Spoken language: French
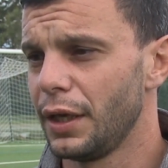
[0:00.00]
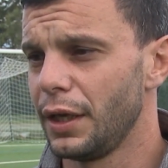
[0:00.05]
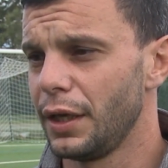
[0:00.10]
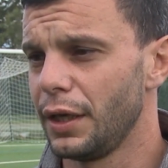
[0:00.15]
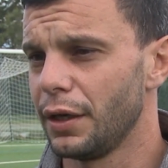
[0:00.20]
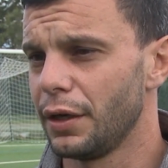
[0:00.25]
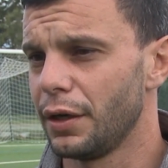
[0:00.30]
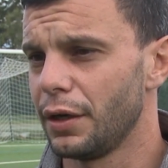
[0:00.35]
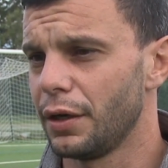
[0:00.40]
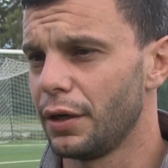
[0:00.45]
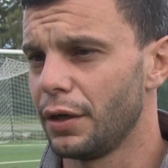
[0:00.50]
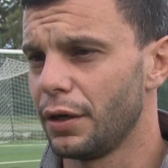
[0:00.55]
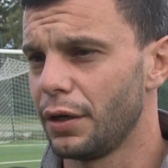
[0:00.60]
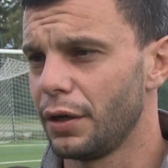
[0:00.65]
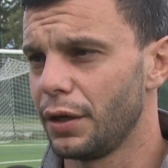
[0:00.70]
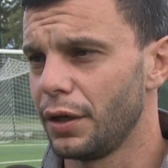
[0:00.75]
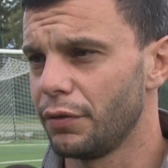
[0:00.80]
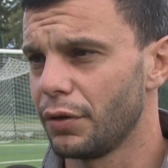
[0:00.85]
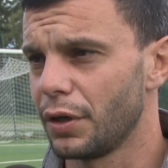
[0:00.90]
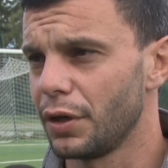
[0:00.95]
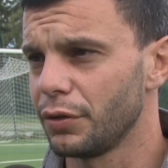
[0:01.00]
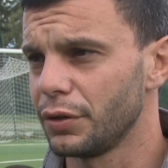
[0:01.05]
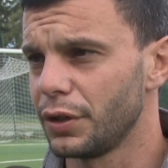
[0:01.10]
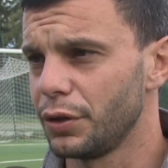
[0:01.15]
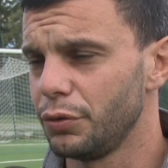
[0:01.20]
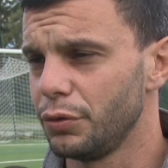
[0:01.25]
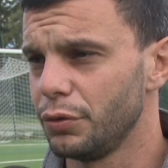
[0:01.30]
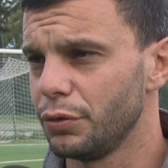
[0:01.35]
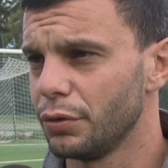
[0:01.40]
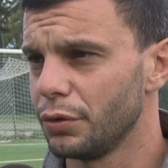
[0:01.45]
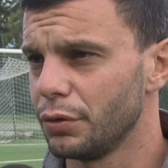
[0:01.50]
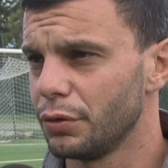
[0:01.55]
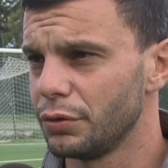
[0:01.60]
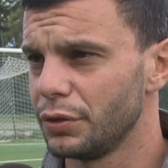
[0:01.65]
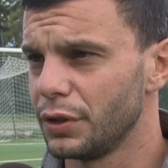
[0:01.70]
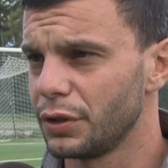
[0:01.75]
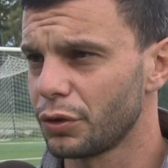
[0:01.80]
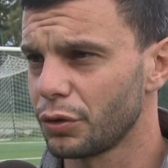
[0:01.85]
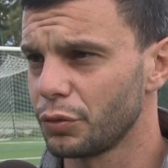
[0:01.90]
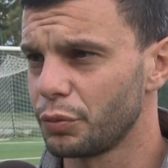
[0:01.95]
Et, voilà, on a eu
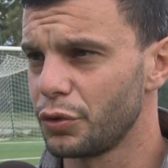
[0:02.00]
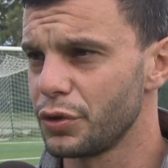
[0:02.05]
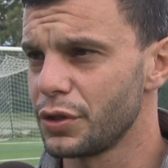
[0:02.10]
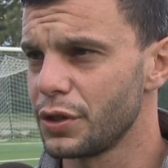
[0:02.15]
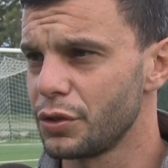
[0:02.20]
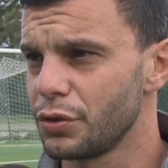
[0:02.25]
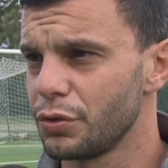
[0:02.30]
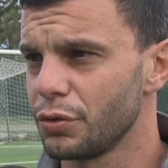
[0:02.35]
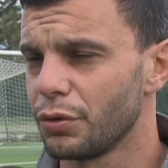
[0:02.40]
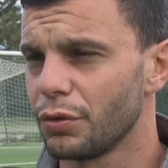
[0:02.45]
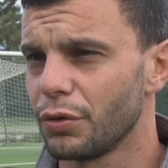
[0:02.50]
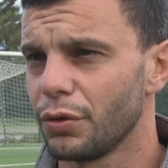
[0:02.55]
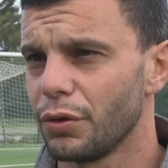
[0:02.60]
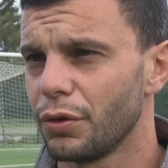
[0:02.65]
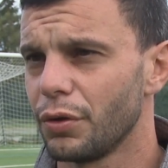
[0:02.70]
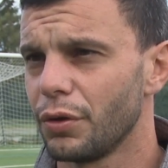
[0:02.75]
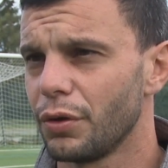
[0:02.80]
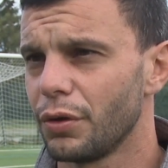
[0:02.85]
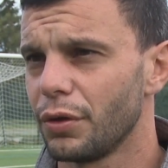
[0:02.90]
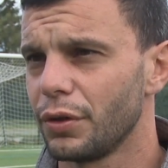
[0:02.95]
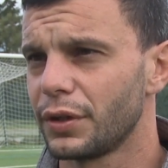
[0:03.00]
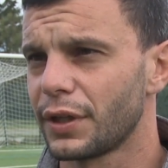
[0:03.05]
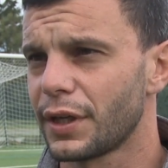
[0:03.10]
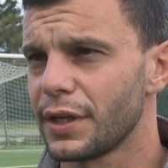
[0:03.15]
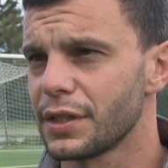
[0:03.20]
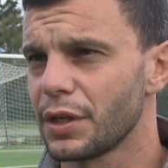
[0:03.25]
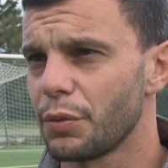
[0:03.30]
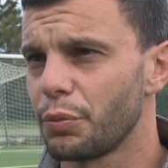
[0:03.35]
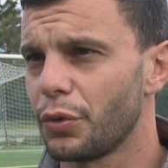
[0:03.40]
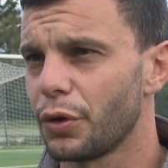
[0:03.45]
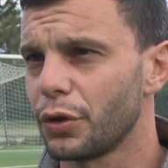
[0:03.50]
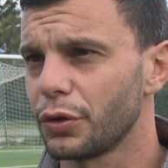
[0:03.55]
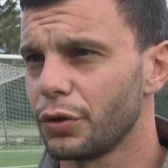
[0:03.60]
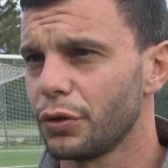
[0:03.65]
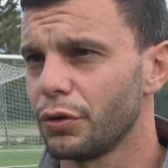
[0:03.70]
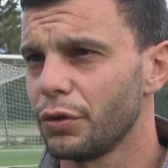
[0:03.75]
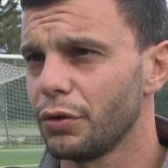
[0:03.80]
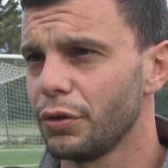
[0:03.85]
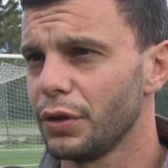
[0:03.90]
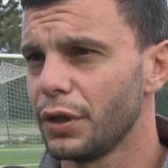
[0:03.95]
des temps de possession très
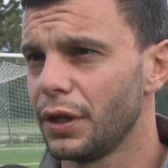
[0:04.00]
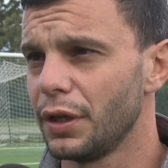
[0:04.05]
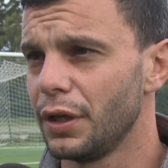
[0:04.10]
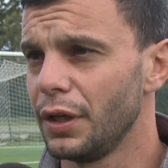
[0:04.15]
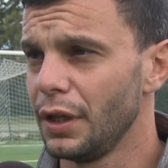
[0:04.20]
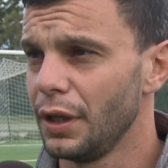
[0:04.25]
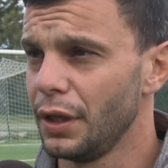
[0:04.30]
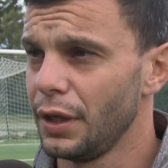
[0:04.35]
importants et,